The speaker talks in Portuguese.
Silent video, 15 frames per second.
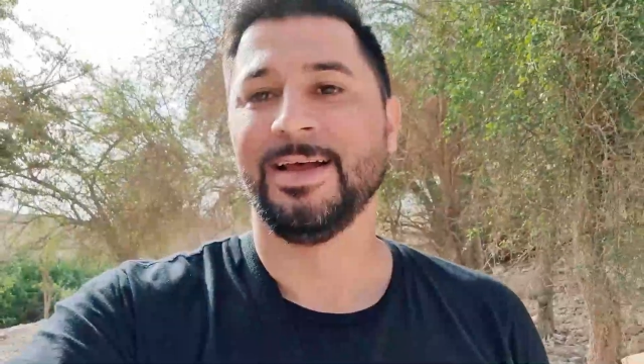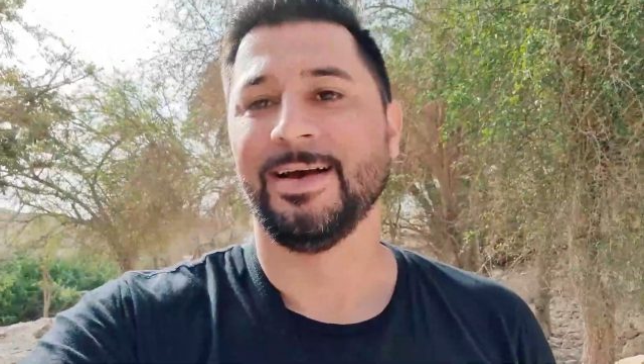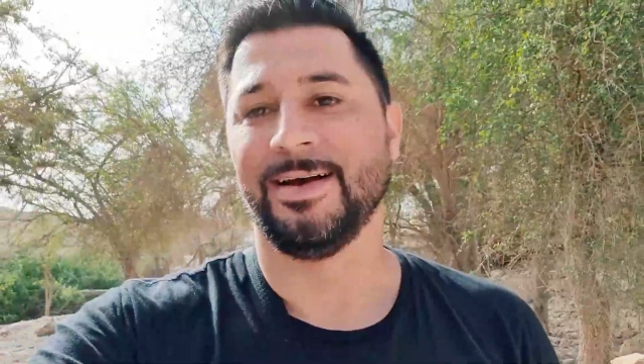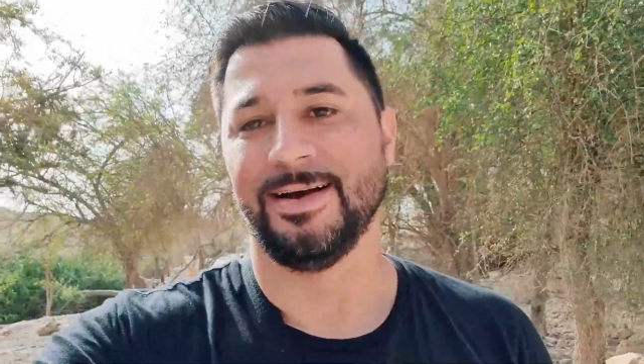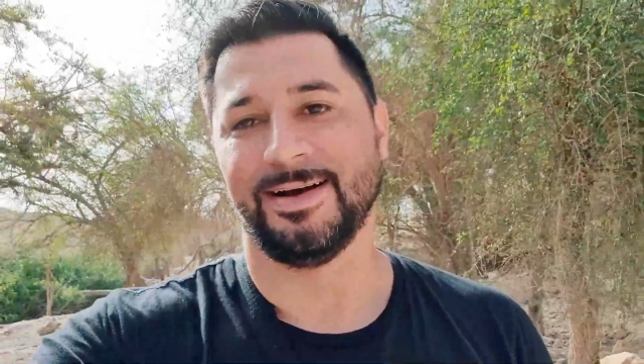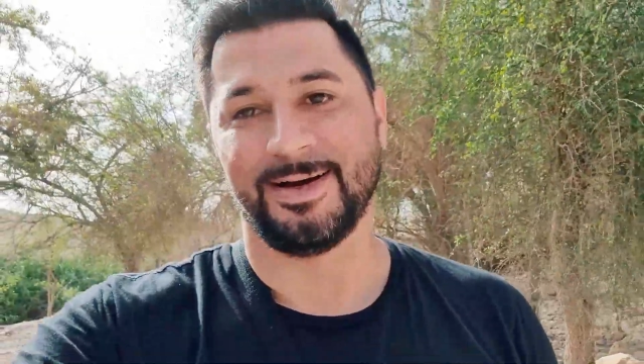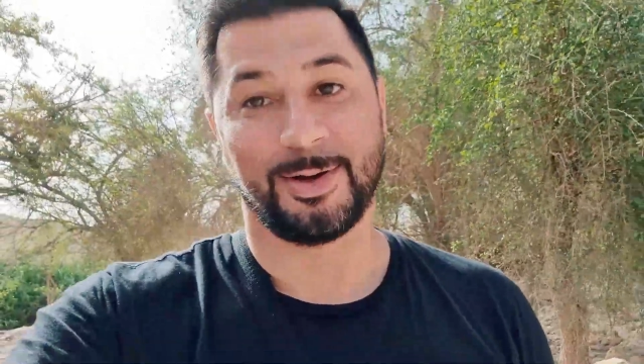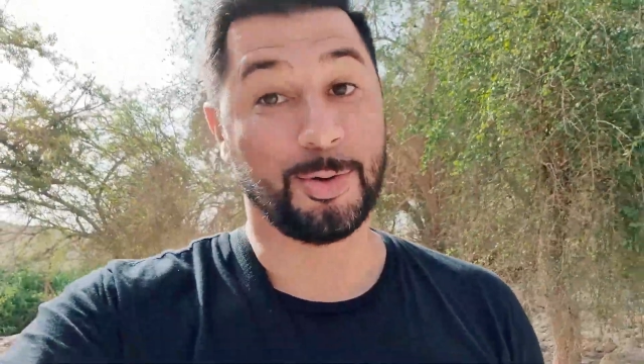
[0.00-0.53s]

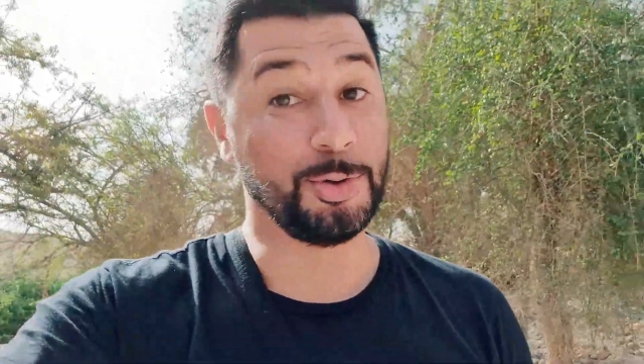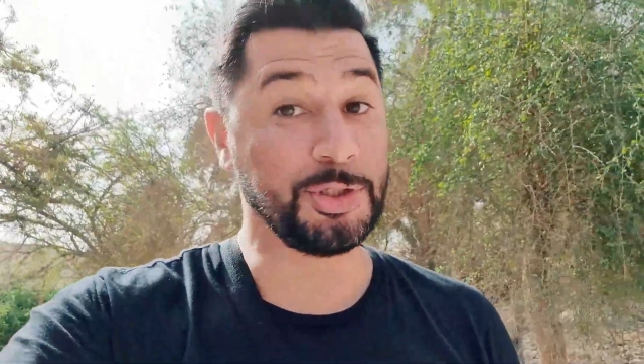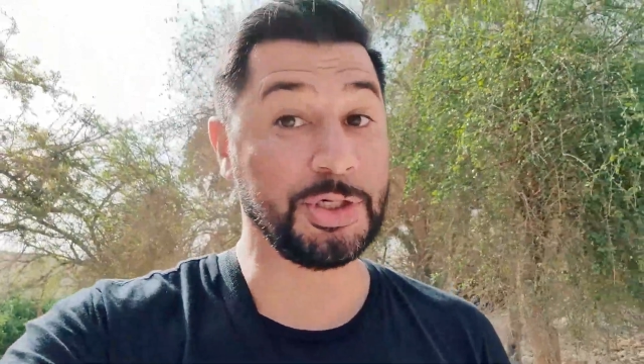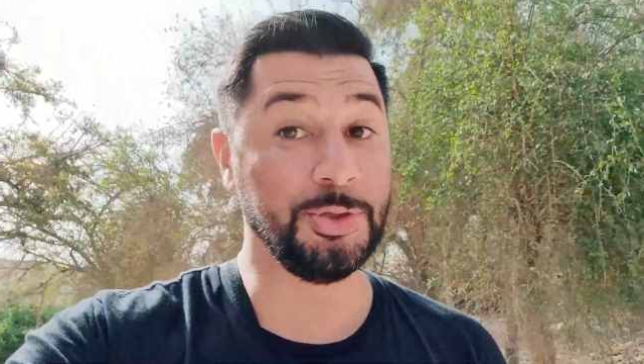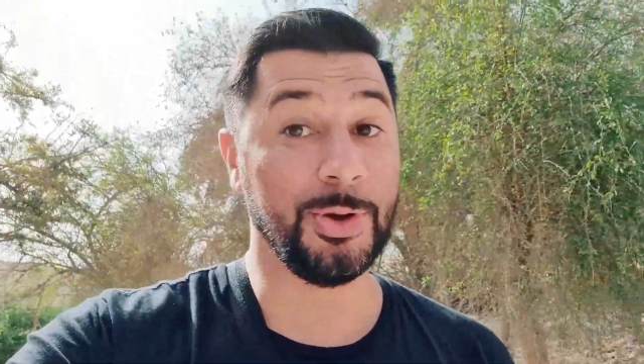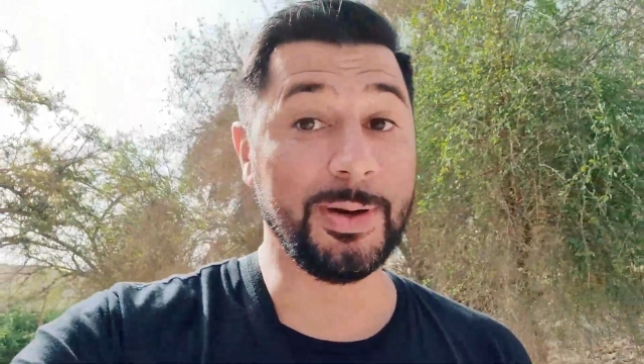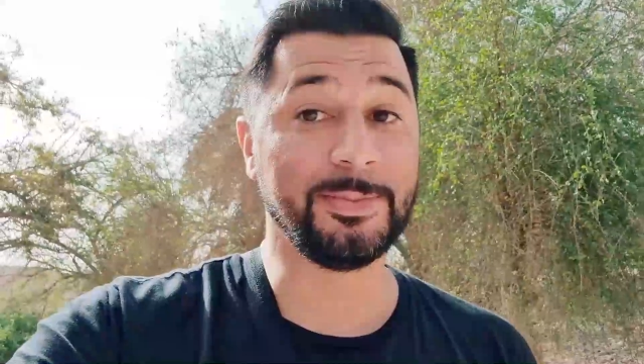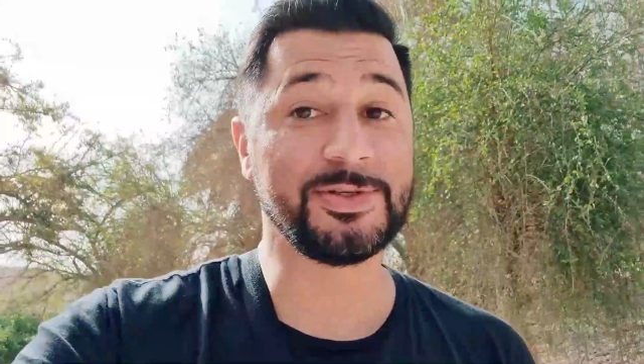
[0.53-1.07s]
Uh,
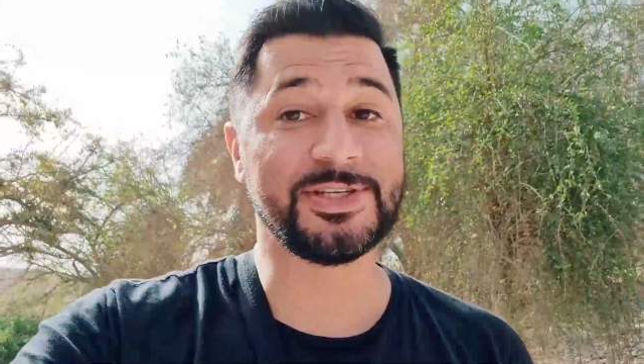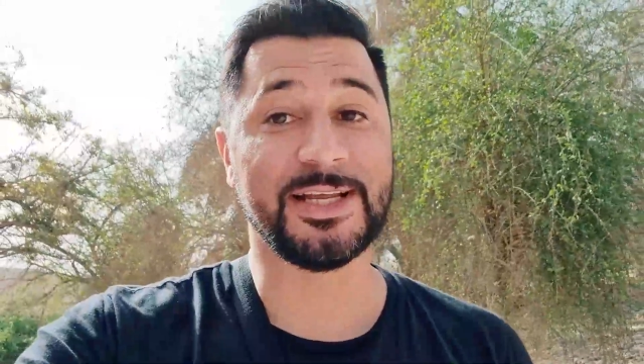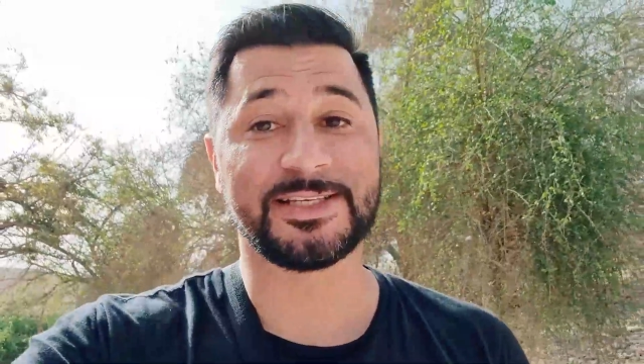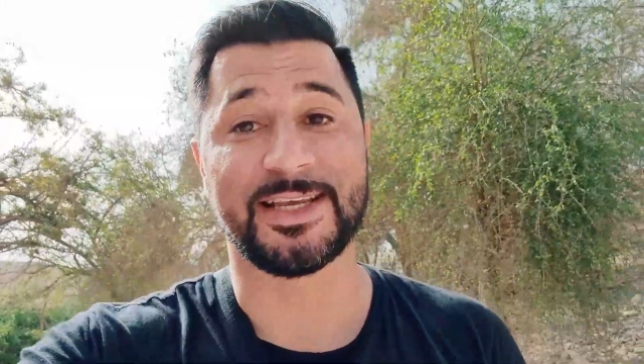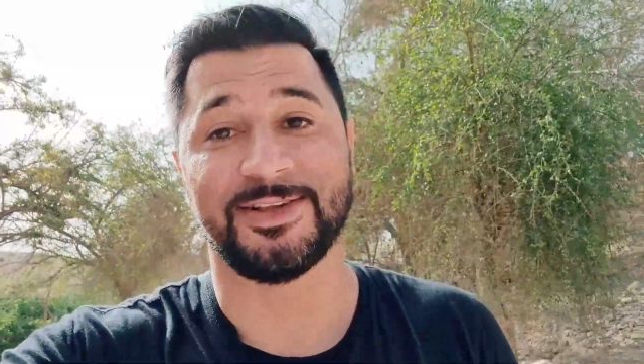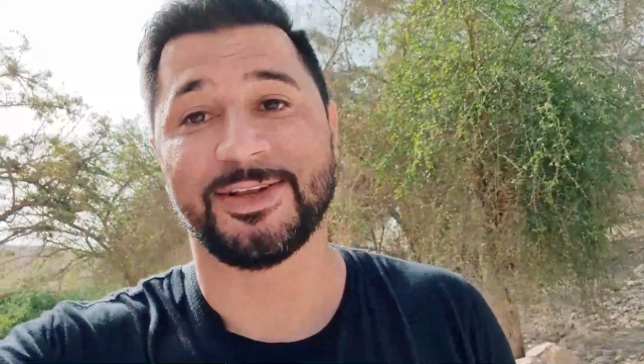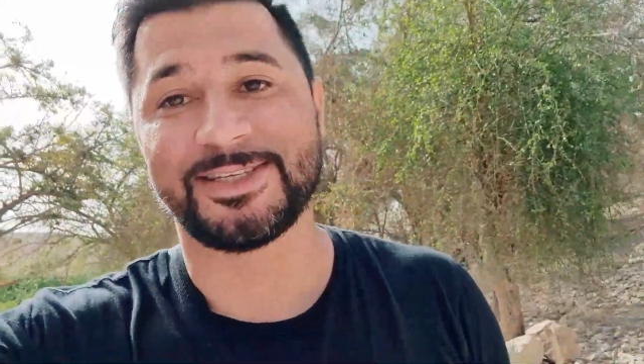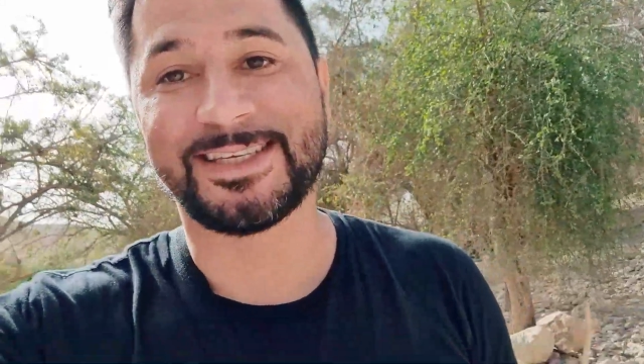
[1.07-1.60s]
continuamos
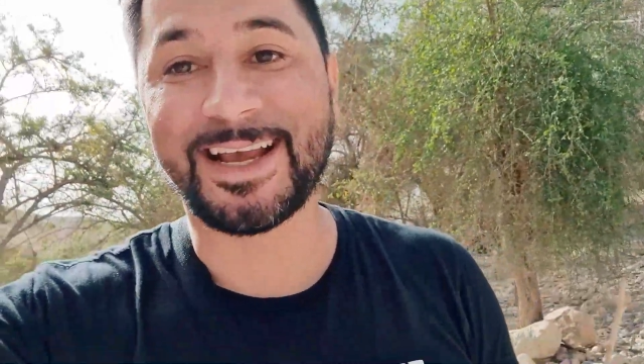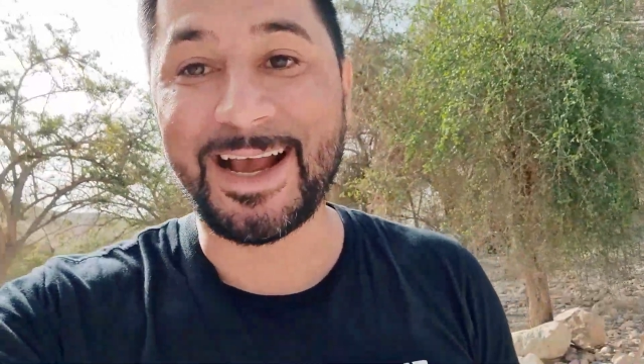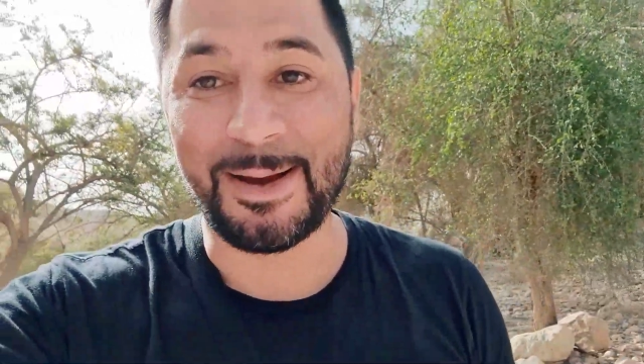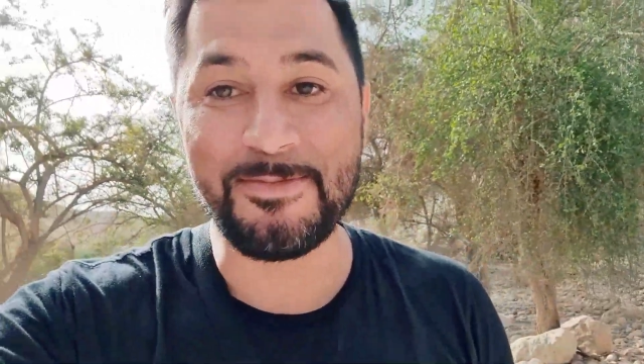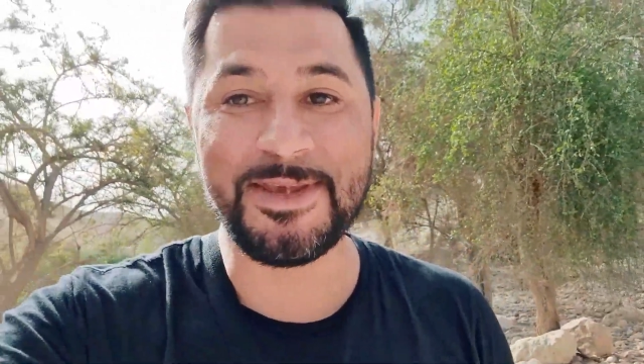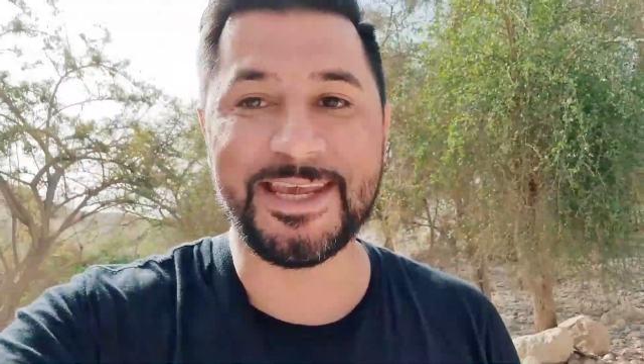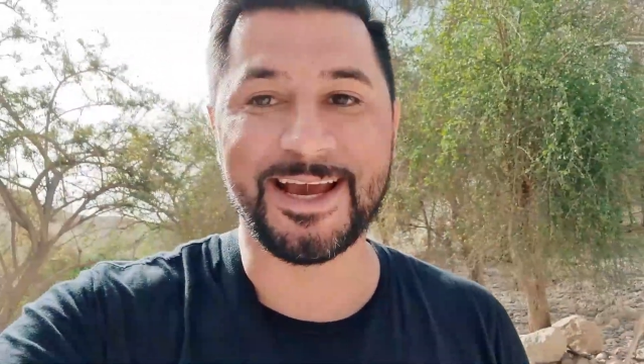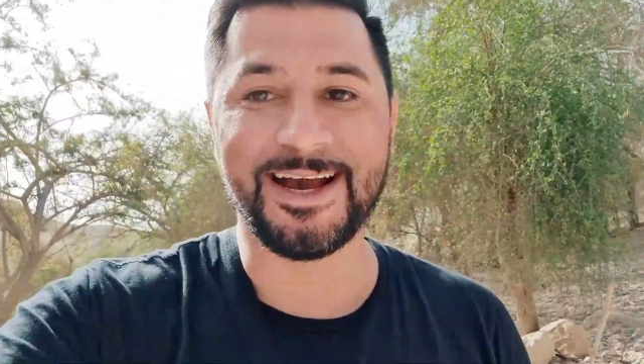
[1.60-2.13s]
nessa nossa
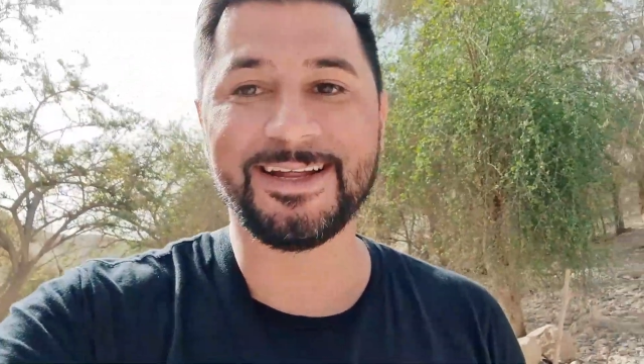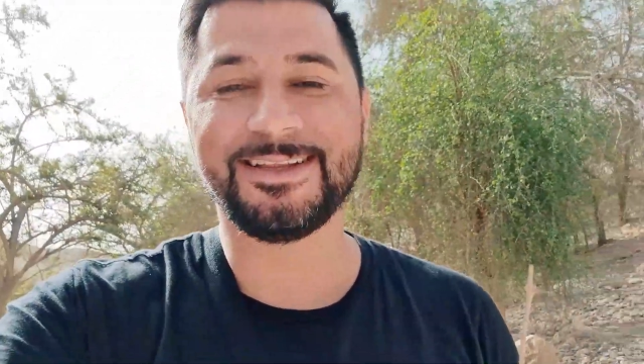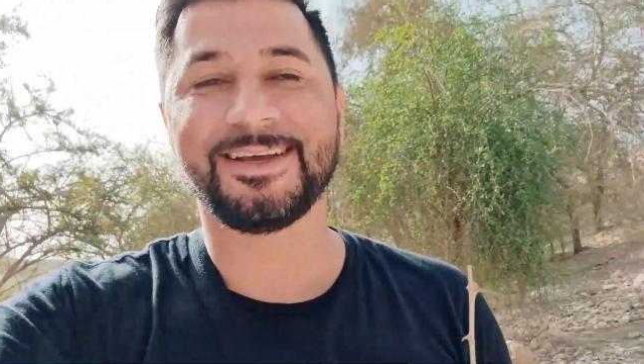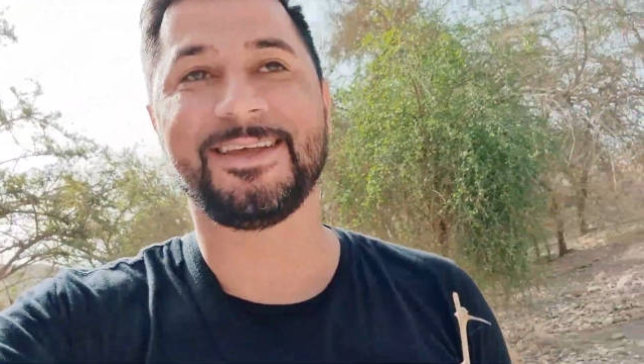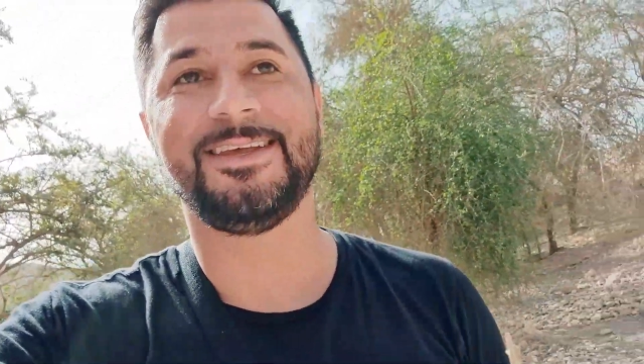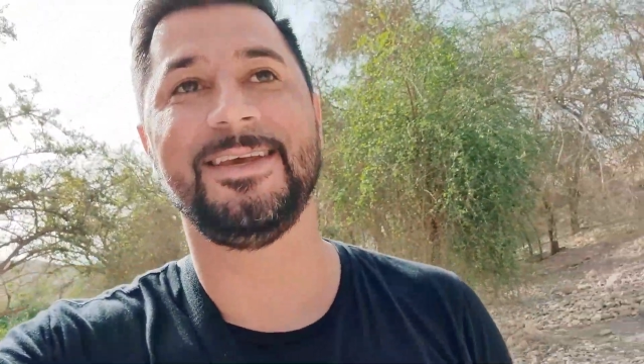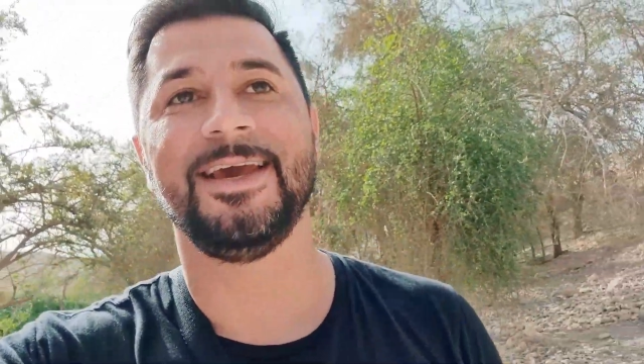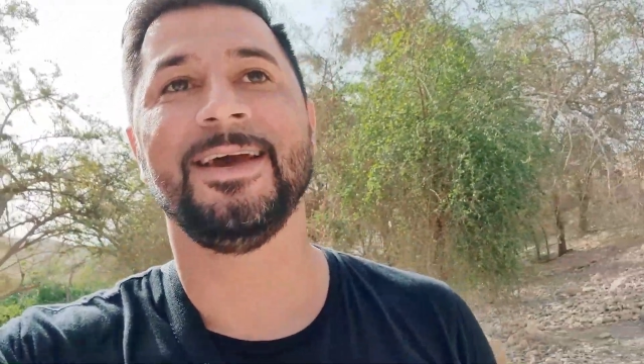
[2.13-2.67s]
caminhada
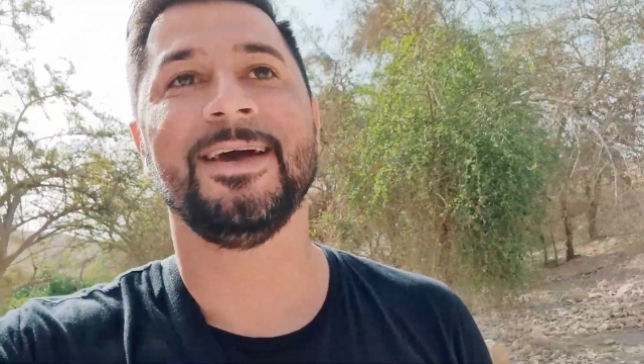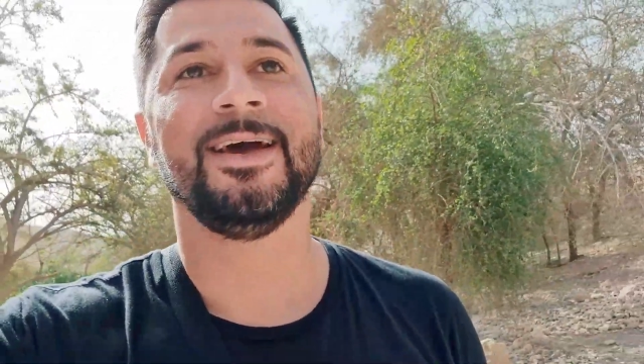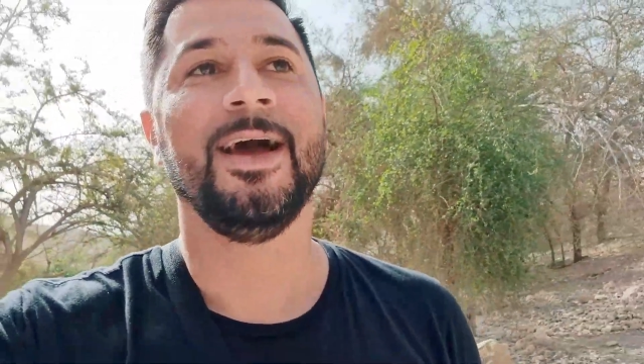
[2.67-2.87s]
aqui